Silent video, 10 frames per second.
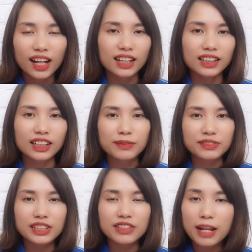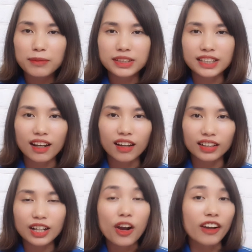à, thì Hiệp xin phép được trả
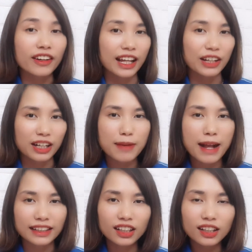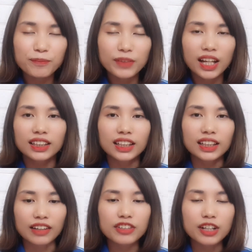lời cái câu hỏi này của các bạn nhé
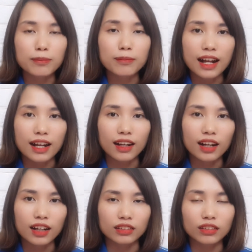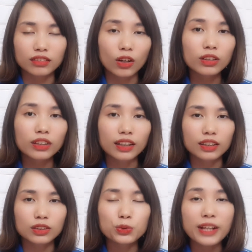thì cái việc mà à, có
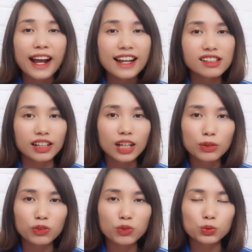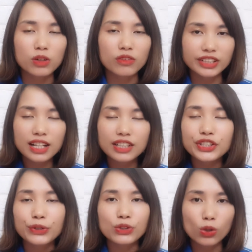thụ thai được hay không nó phụ thuộc vào rất là
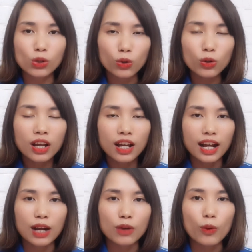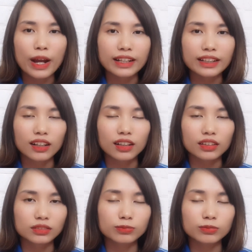nhiều yếu tố à, ngoài
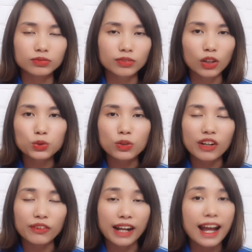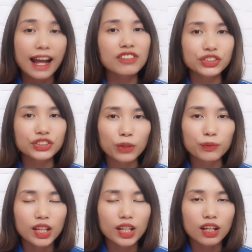à, nó phụ thuộc vào cả hai vợ
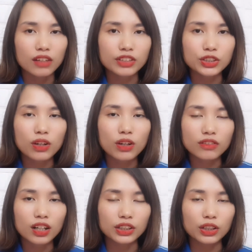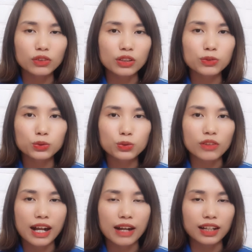chồng à, ví dụ ở vợ thì nó phụ
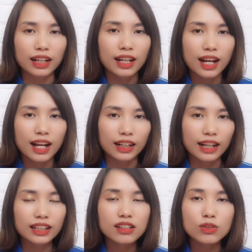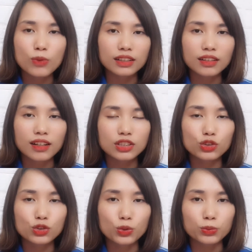thuộc vào là à, các cái cơ quan à,
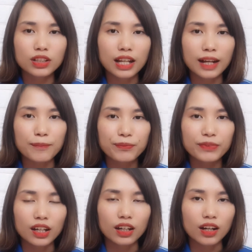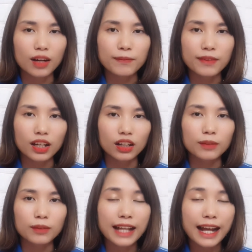sinh dục như là à, âm à,
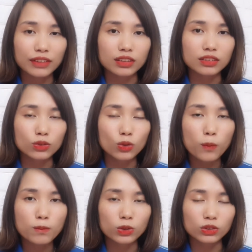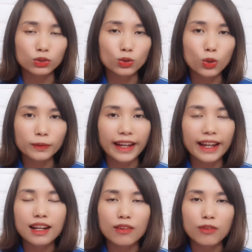âm đạo này tử cung buồng tử cung này
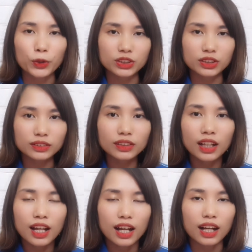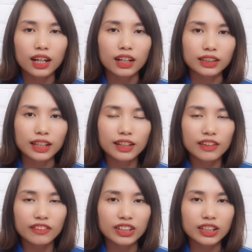hay là vòi trứng à, đấy
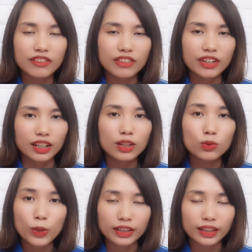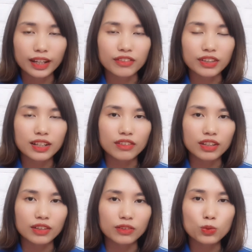vấn đề về kinh nguyệt này vấn đề
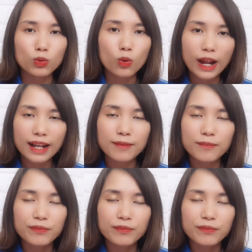về phụ khoa